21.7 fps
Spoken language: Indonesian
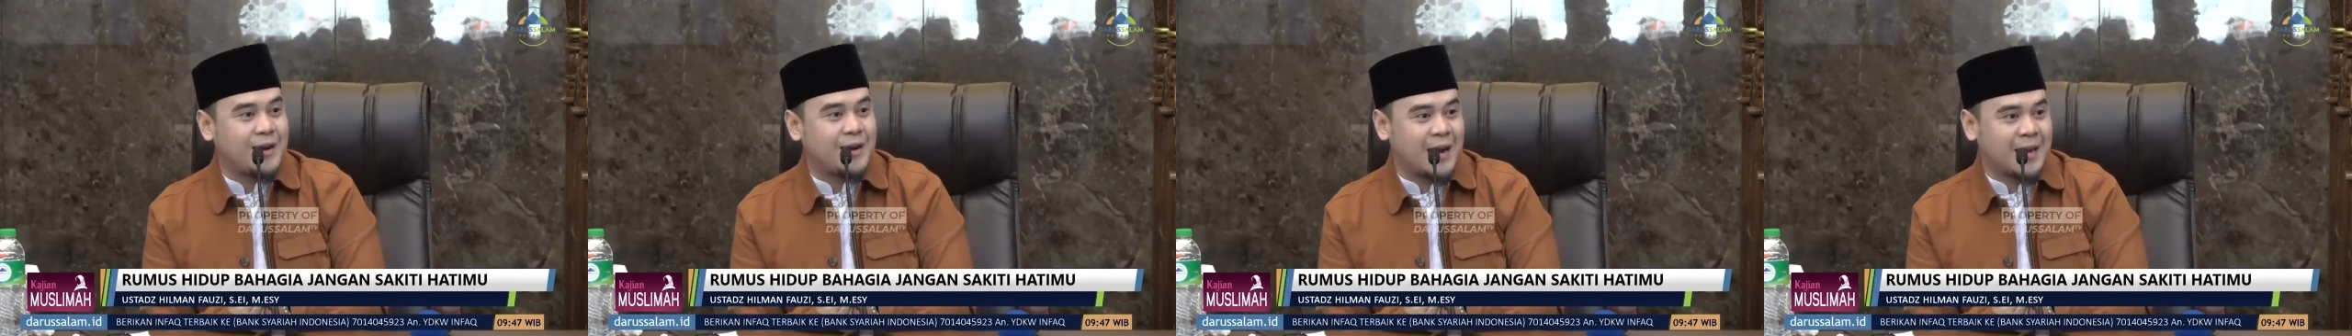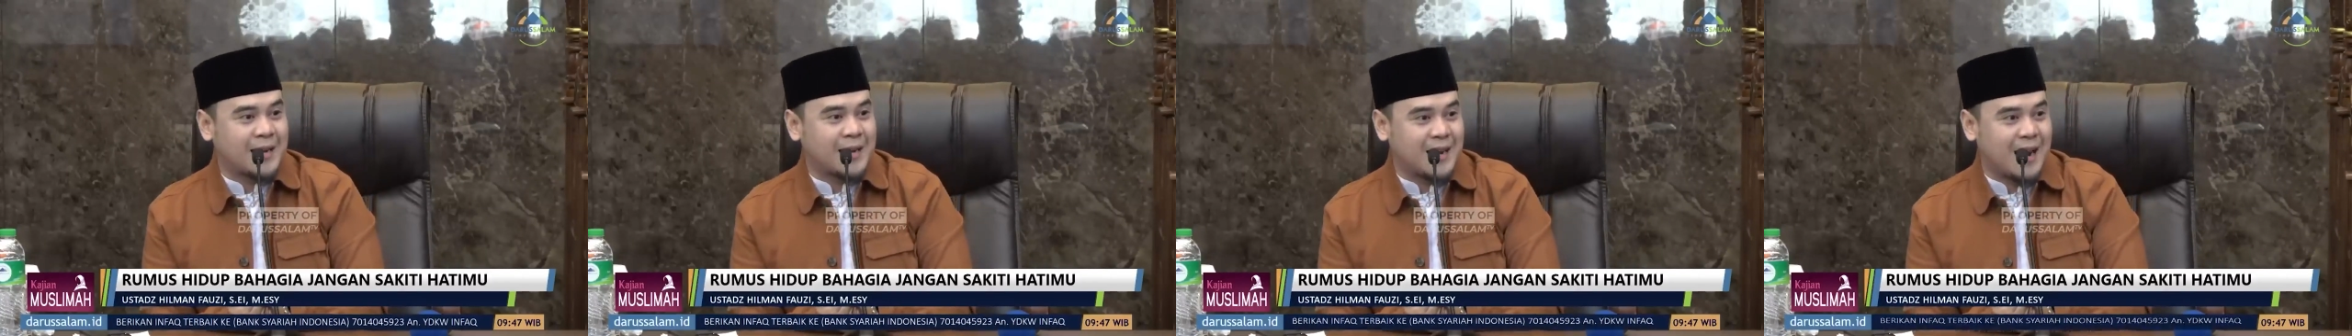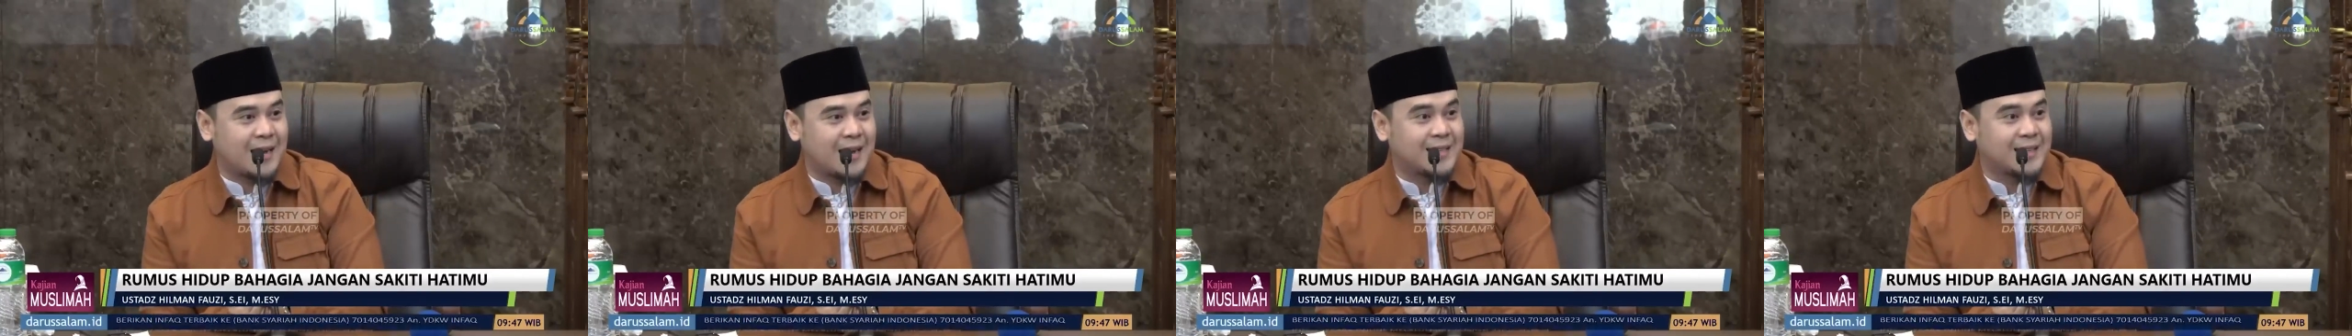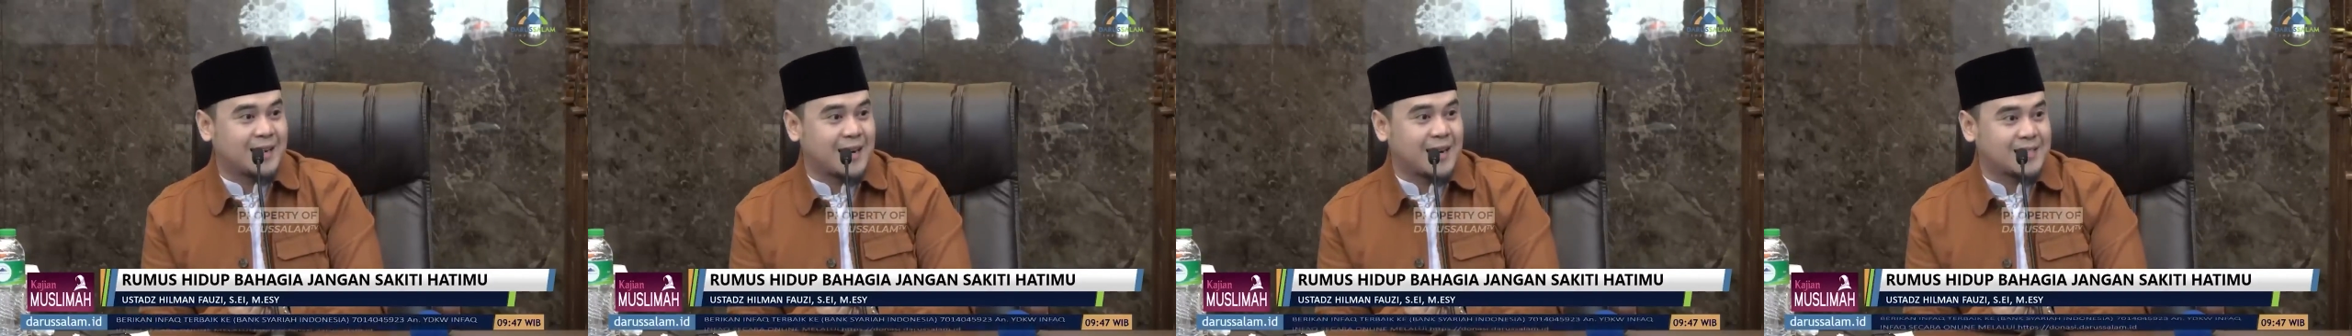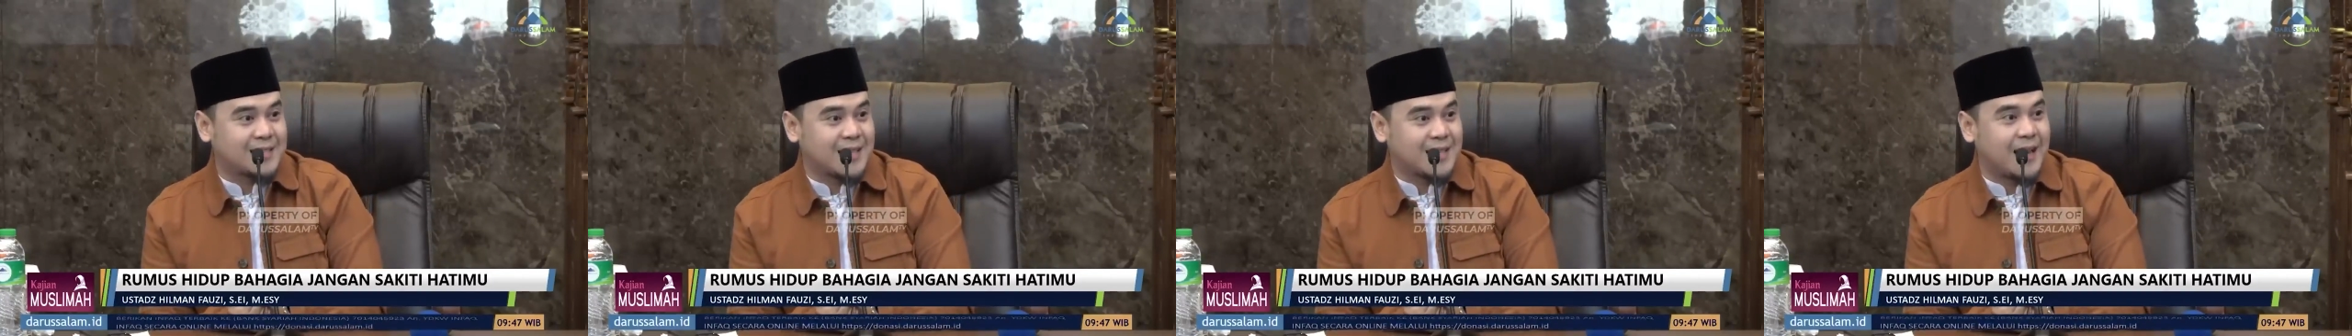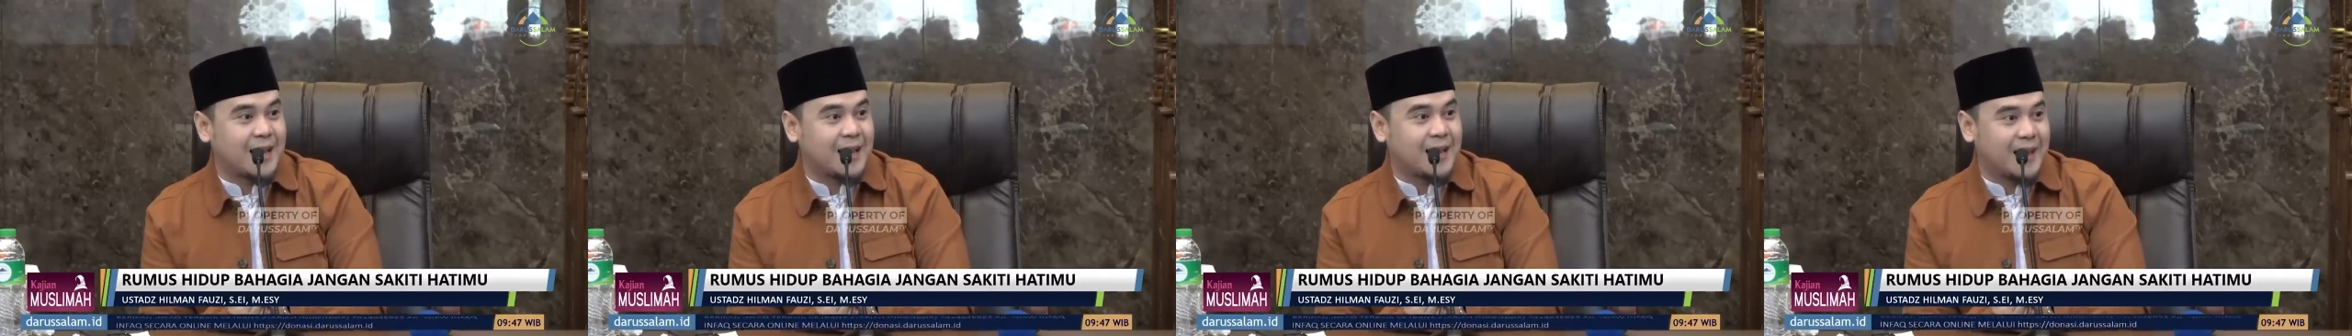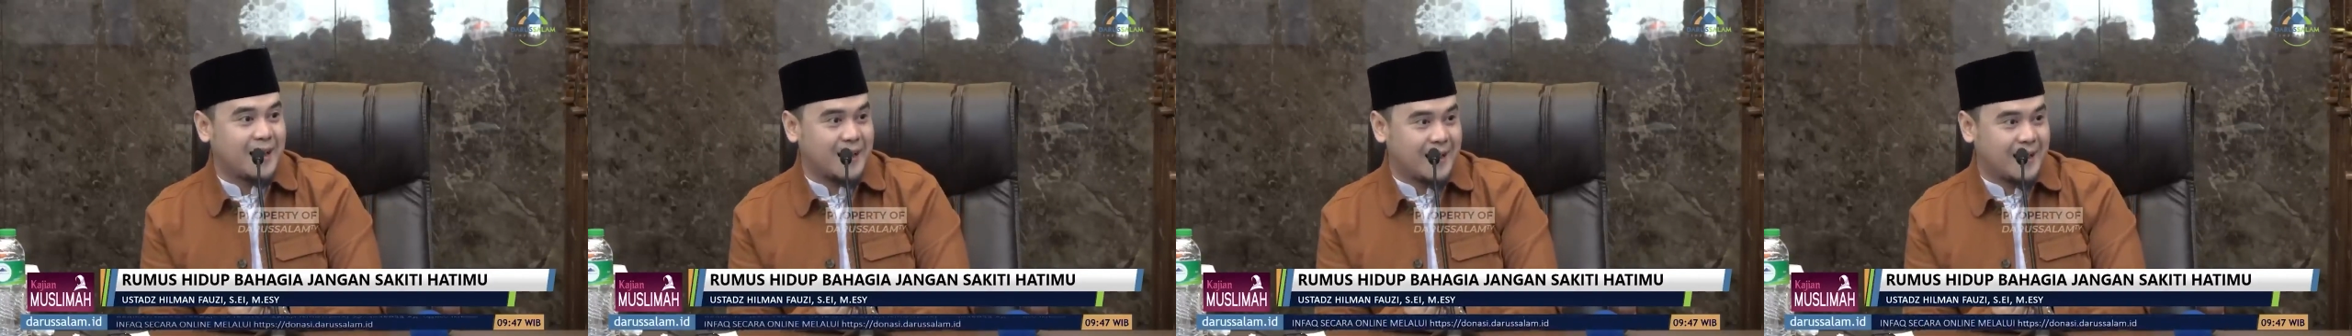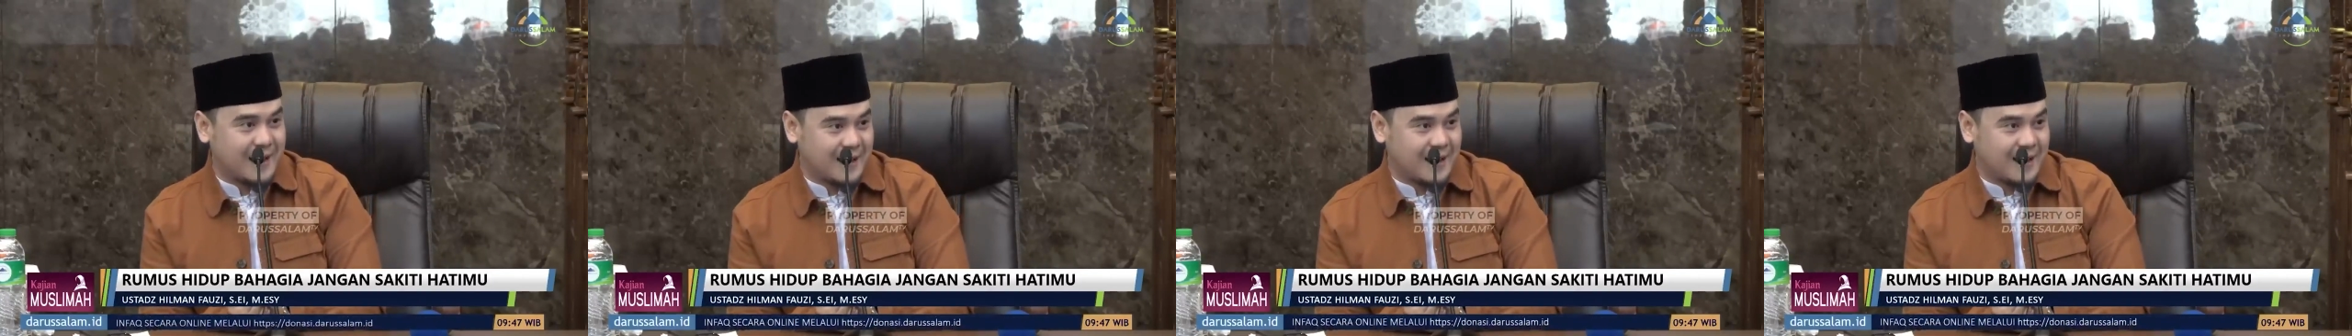dengan kehadiran
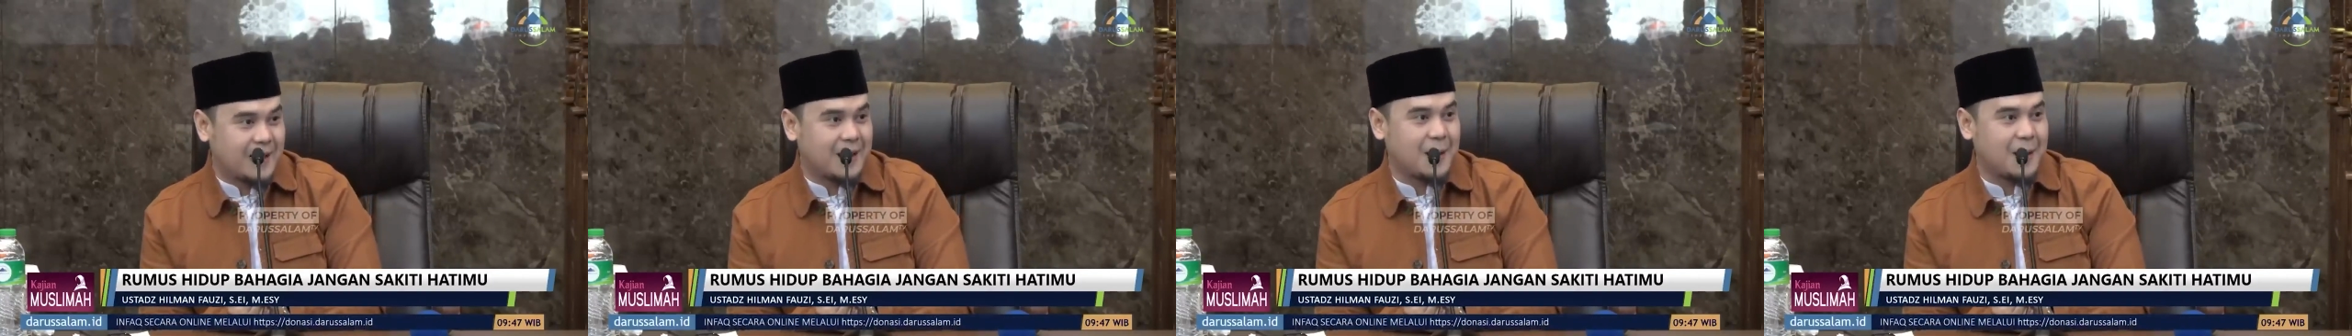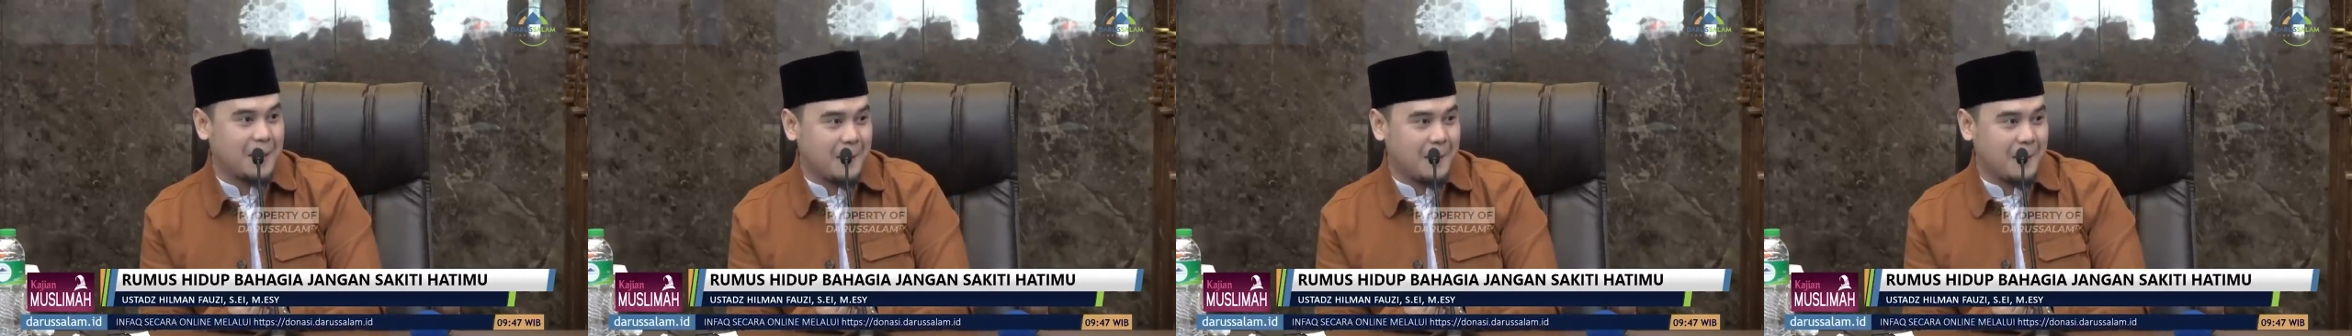saya ya.